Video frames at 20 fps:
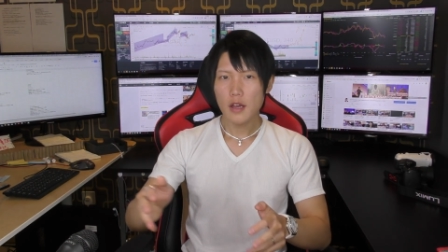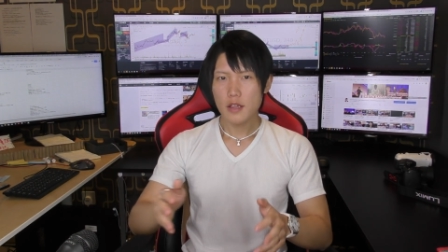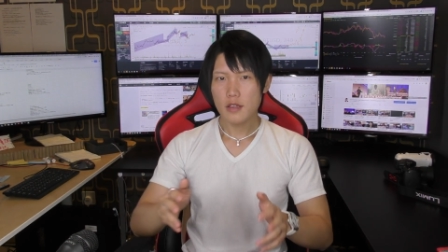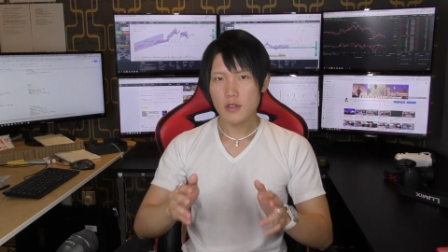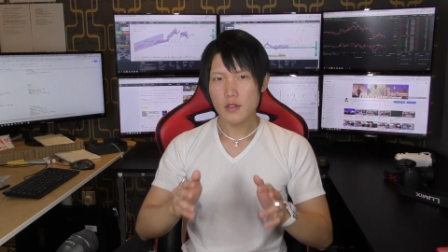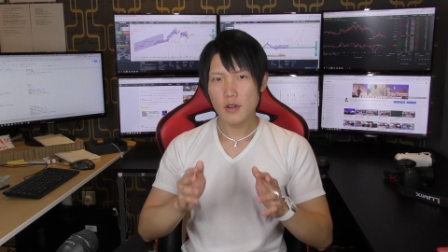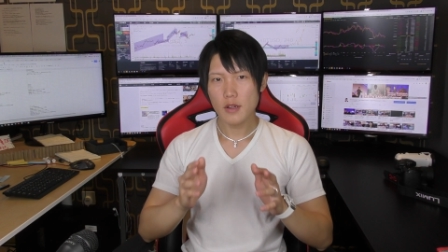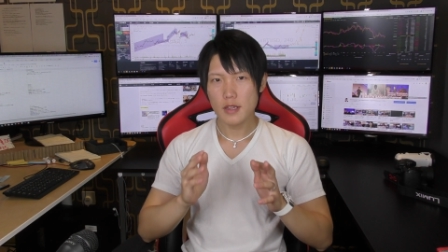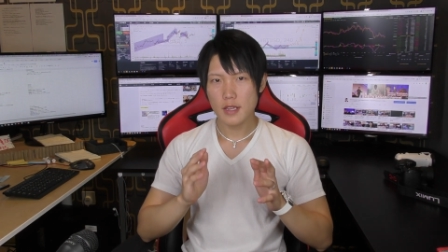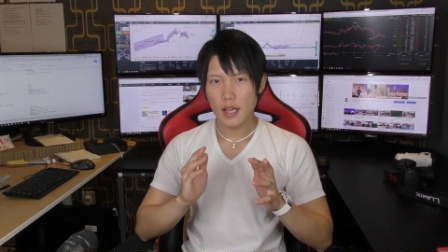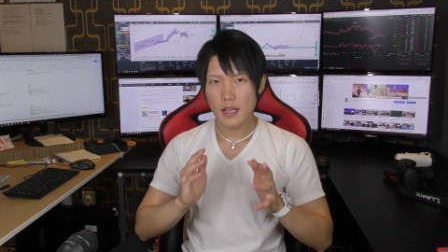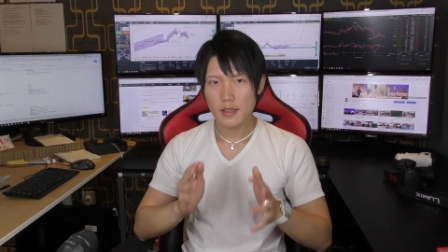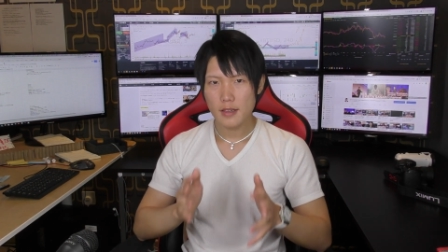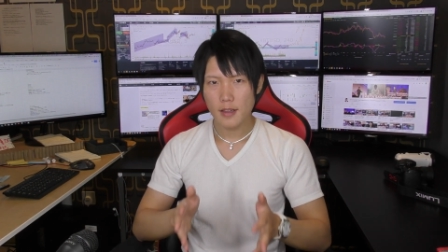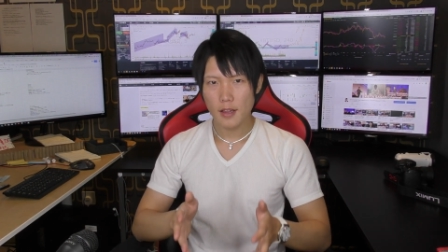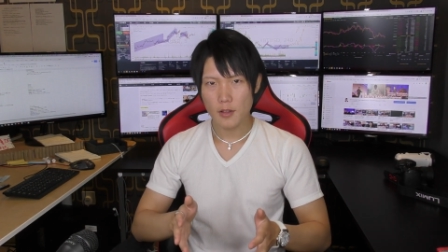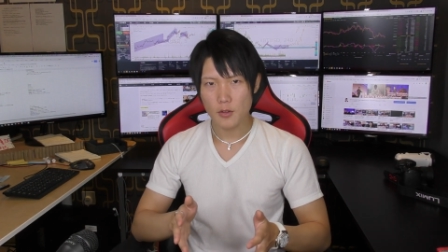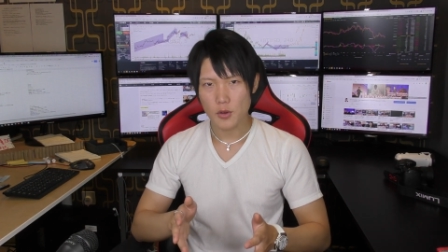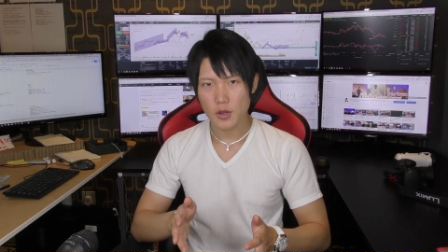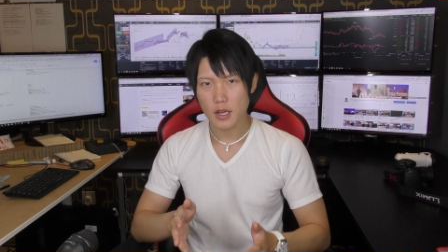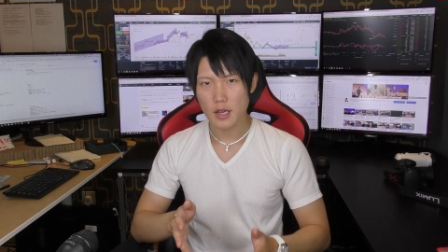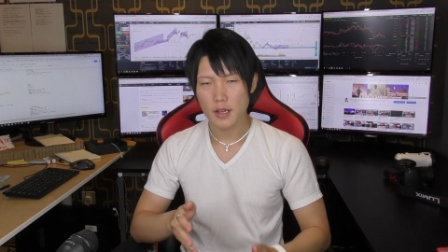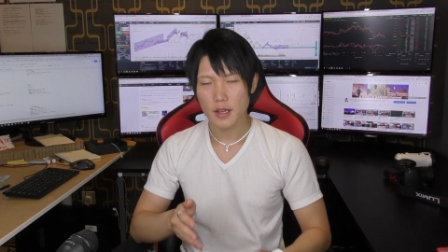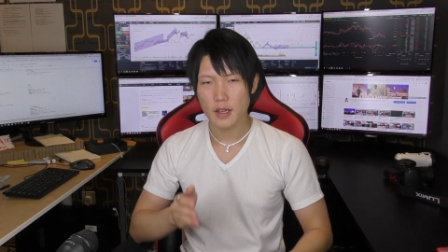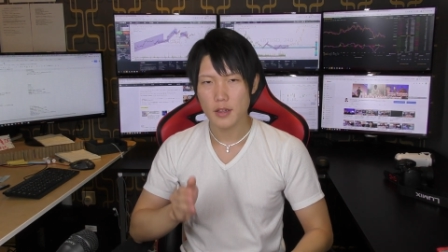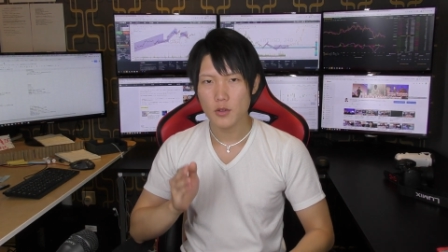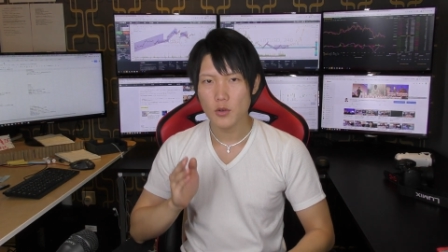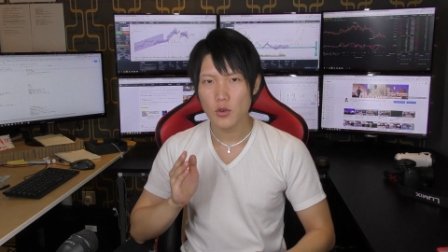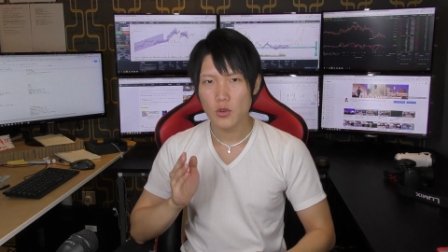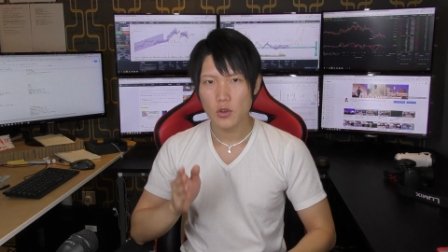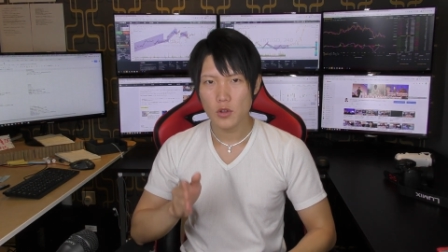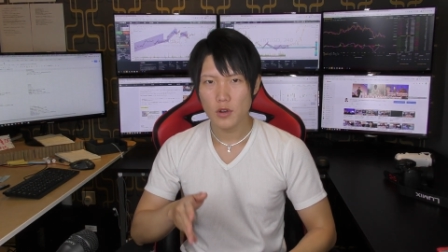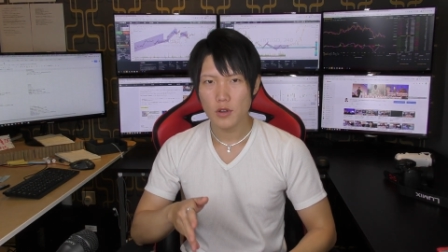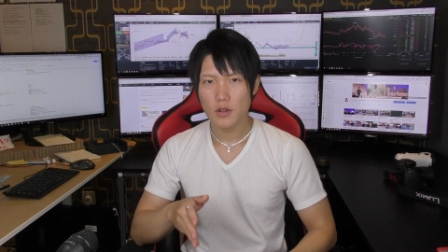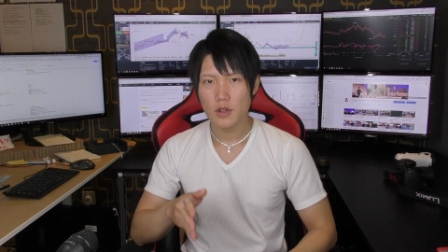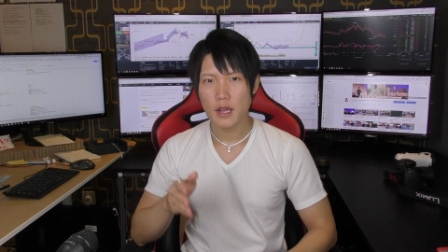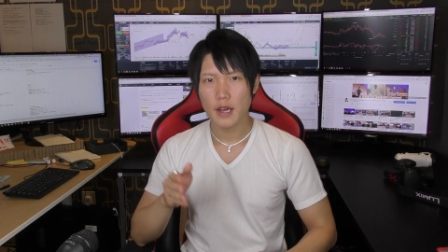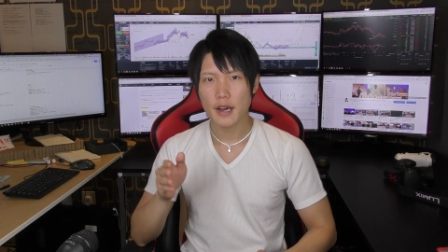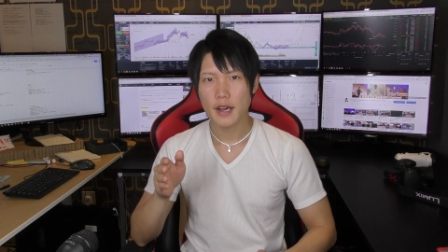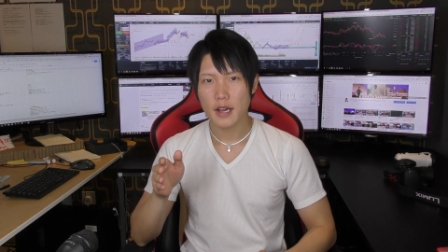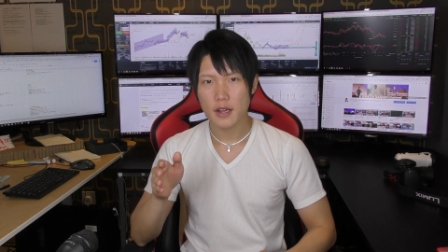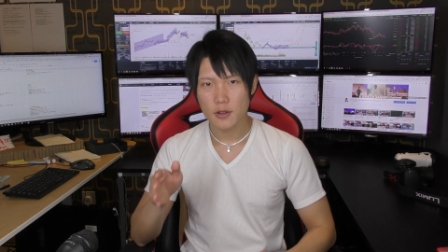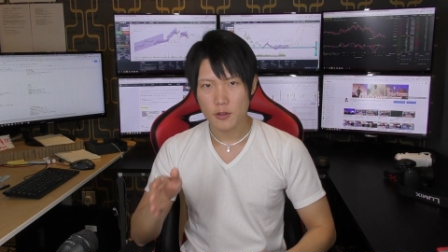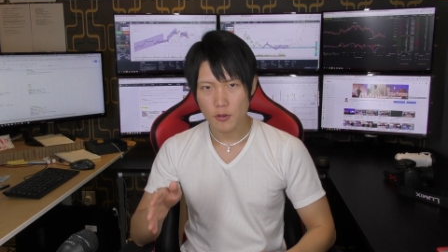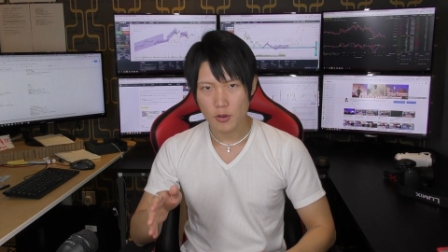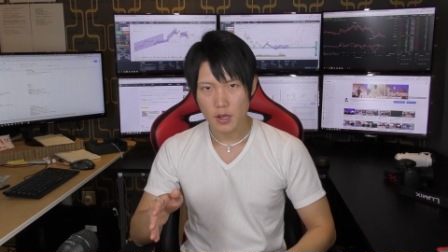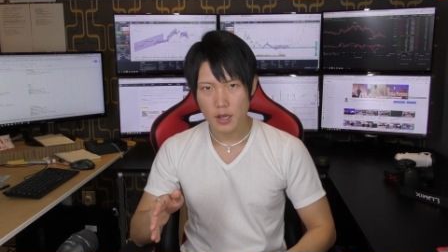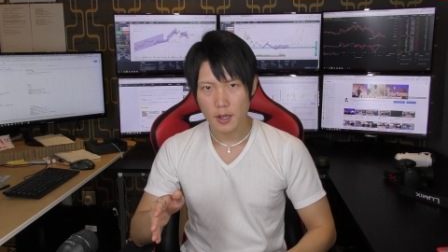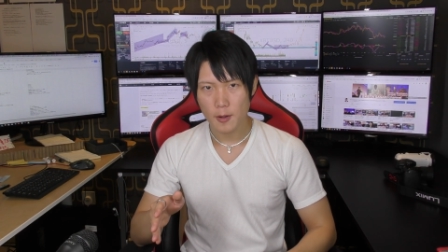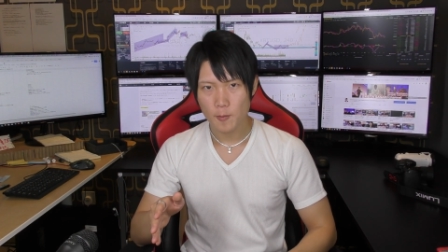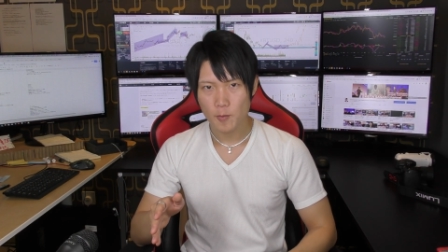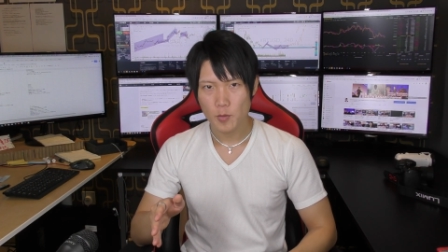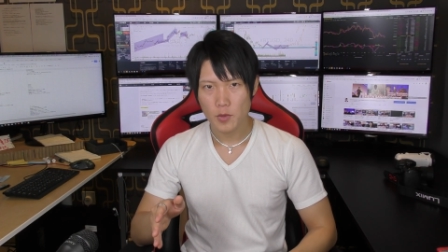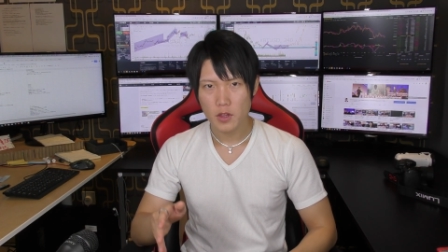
それはなぜなのか、どういう理由で上がるのかっ